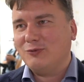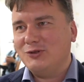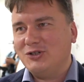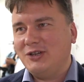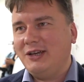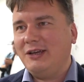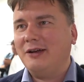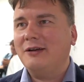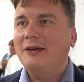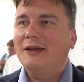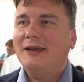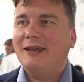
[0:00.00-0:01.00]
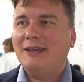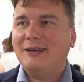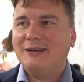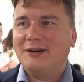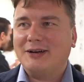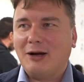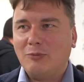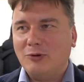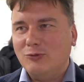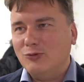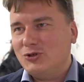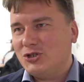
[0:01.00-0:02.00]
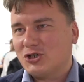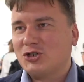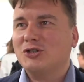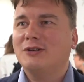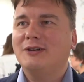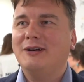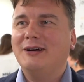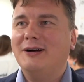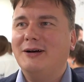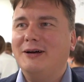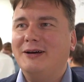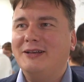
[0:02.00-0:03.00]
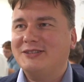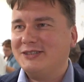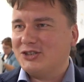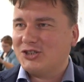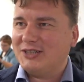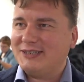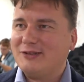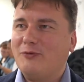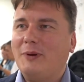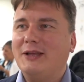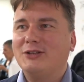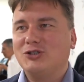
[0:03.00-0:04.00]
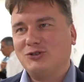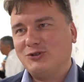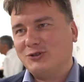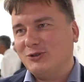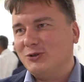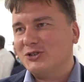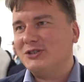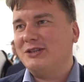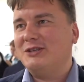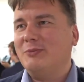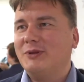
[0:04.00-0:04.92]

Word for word: в музее и как бы учишь э, язык жестов, понятно, что сложно, это